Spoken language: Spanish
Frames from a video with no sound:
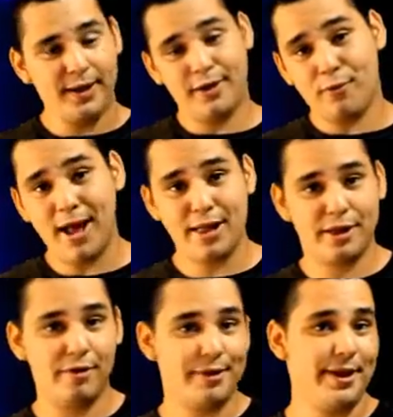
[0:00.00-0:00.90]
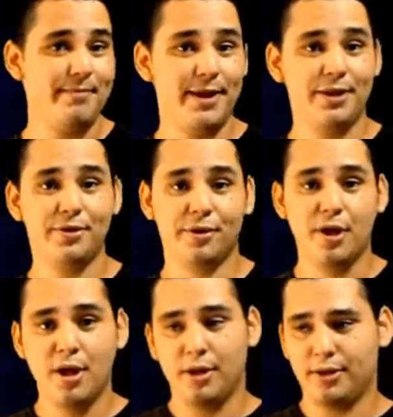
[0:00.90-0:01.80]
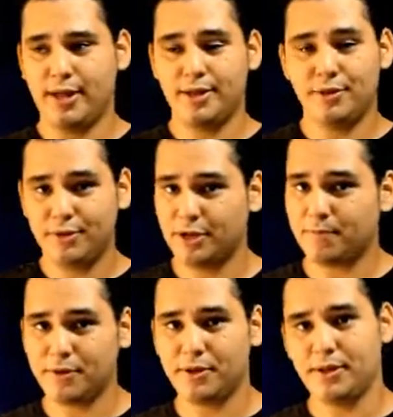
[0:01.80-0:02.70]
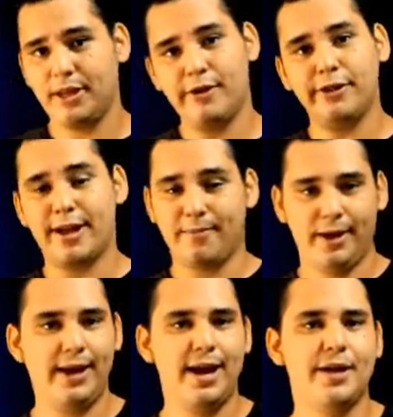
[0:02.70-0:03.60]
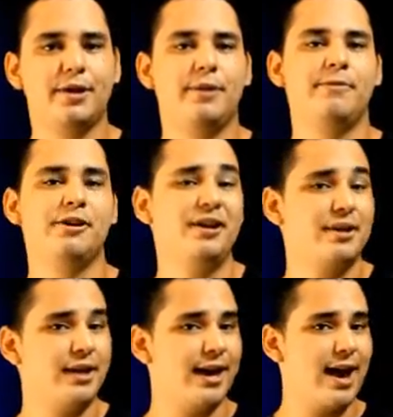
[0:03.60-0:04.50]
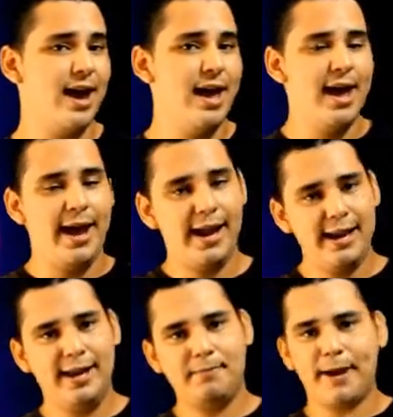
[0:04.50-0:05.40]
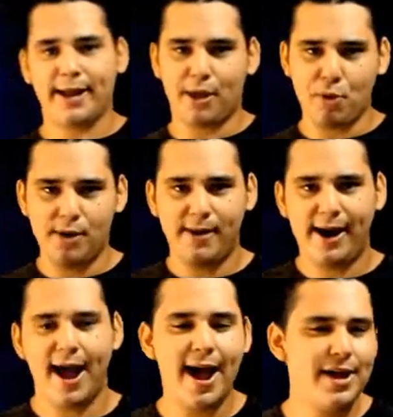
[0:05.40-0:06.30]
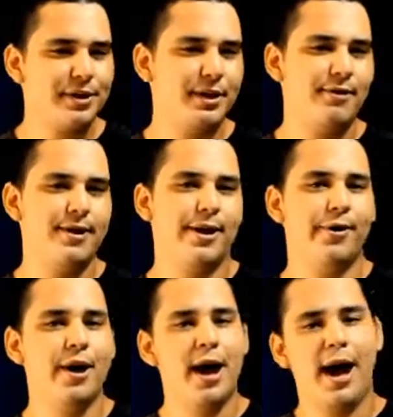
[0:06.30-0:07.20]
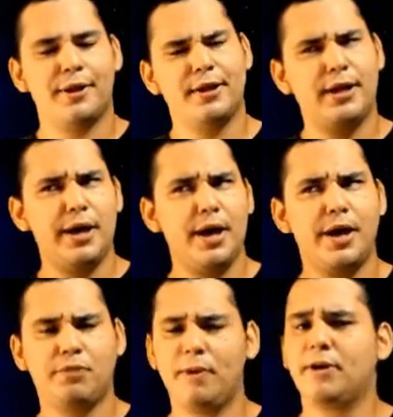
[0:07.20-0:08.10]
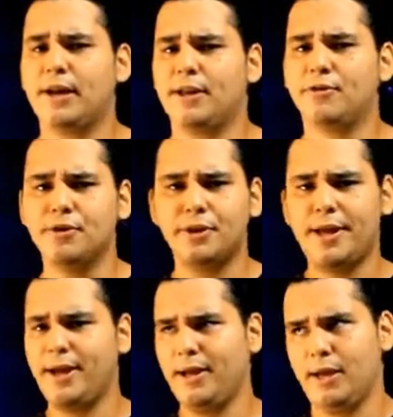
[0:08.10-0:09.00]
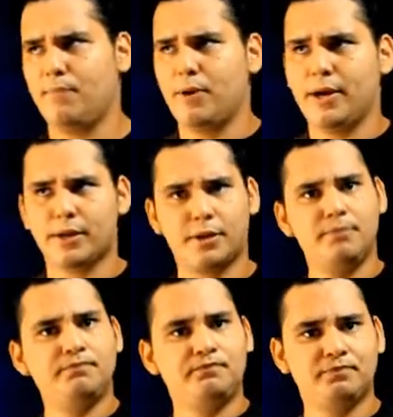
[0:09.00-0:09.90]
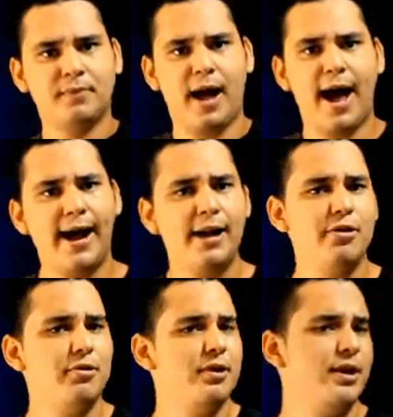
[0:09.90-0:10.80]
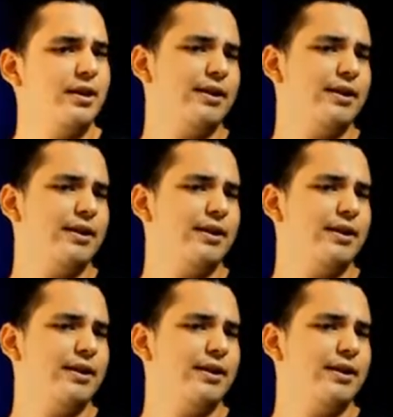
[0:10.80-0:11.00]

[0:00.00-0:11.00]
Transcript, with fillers: Igual si lo están viendo desde un dispositivo también en la descripción estará el link para que vuelvan a este video. Así que espero que les gusten y pues háganlo y